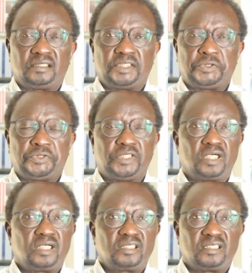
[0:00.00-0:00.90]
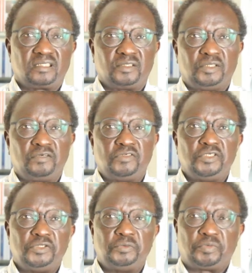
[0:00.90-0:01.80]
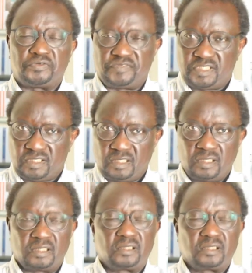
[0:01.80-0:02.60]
étudiants devenus professeurs